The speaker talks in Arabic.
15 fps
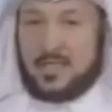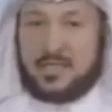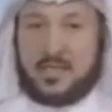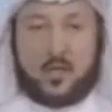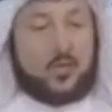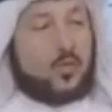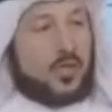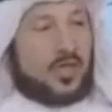
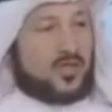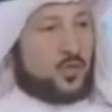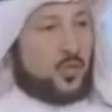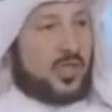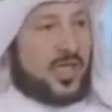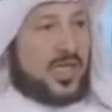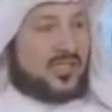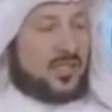تعالى عنه
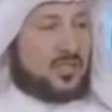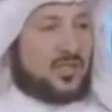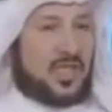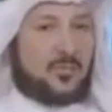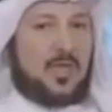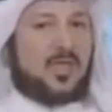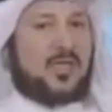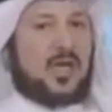يقول لرسول
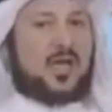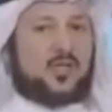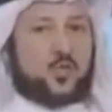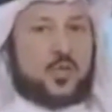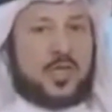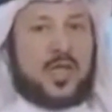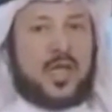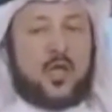الله صلى الله عليه
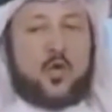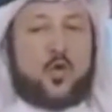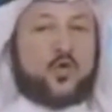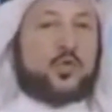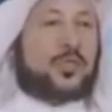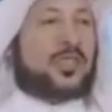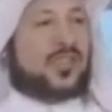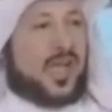وسلم يا رسول
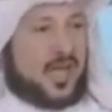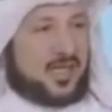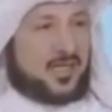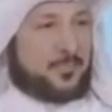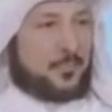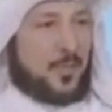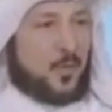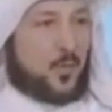الله
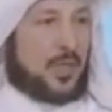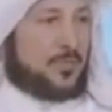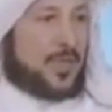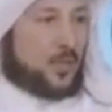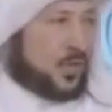احجب نساءك